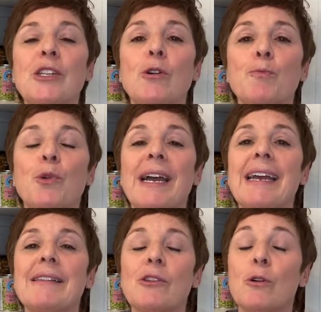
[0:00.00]
dont on
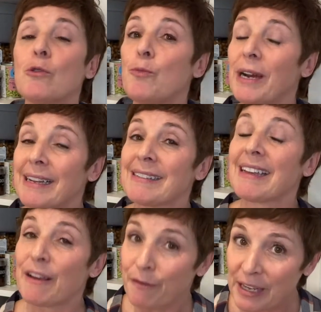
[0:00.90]
pourrait, dont on pourrait être
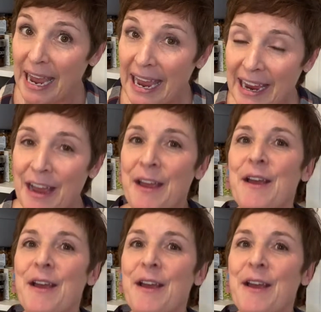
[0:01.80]
très fier.